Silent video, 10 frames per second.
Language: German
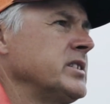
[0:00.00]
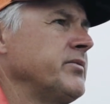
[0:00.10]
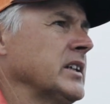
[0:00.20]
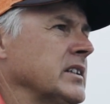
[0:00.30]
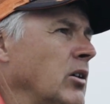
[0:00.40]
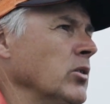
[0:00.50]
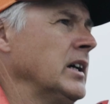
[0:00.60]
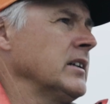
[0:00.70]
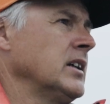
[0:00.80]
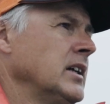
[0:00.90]
bisschen Vertrauen
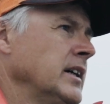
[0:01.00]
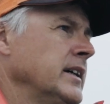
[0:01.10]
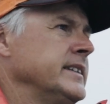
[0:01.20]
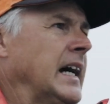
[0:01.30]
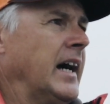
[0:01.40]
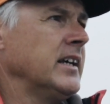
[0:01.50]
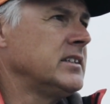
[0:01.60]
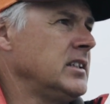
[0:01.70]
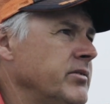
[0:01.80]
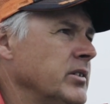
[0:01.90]
hat. Die
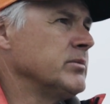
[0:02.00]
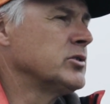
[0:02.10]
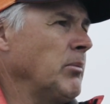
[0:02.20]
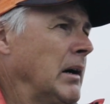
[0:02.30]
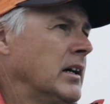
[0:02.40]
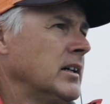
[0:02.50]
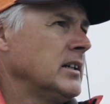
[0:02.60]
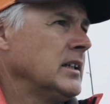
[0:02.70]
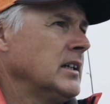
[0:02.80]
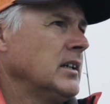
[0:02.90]
Angeltiefe im Sommer
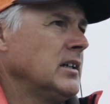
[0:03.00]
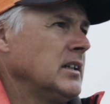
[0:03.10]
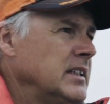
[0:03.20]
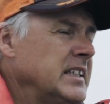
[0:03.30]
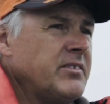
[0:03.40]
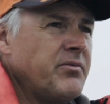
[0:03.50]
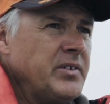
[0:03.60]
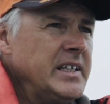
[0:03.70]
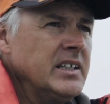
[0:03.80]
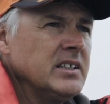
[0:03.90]
liegt
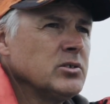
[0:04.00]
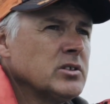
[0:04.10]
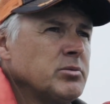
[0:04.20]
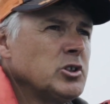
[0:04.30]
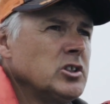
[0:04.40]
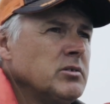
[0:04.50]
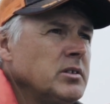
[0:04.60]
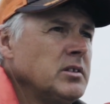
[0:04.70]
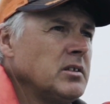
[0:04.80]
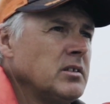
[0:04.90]
viel so zwischen
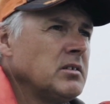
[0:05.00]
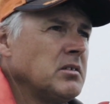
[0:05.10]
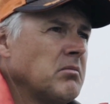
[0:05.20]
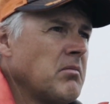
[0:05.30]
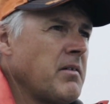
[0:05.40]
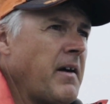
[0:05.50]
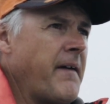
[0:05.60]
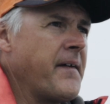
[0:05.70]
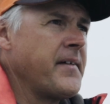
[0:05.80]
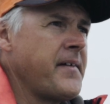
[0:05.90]

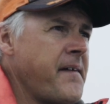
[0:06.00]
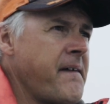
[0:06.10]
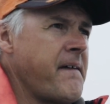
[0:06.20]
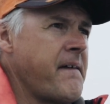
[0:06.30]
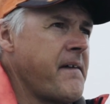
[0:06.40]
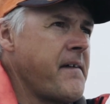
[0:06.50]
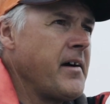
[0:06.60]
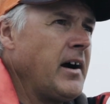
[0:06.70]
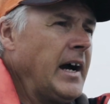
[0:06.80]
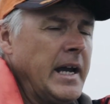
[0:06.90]
ja,
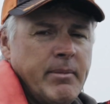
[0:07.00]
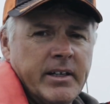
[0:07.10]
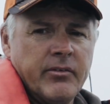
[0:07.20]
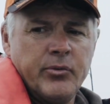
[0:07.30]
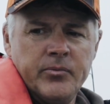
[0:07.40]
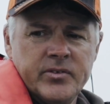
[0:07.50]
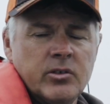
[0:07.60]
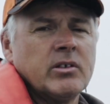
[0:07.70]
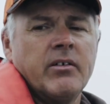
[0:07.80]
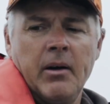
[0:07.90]
1,50 Meter
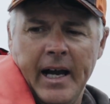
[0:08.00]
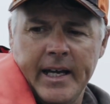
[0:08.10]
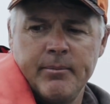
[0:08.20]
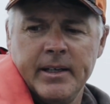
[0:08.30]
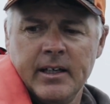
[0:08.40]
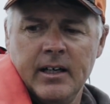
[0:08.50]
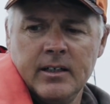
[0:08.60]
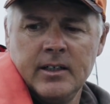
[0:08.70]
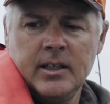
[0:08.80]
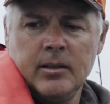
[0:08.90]
oder sagen wir 1 Meter
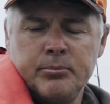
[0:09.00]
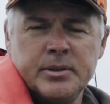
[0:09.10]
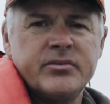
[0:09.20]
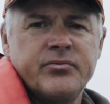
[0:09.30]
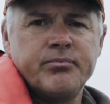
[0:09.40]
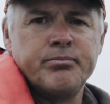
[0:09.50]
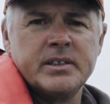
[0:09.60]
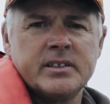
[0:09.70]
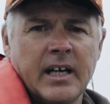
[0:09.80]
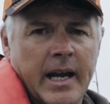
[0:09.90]
bis,
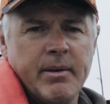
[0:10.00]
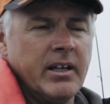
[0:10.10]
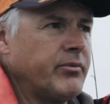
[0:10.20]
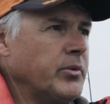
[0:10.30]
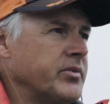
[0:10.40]
bis 3,50 Meter.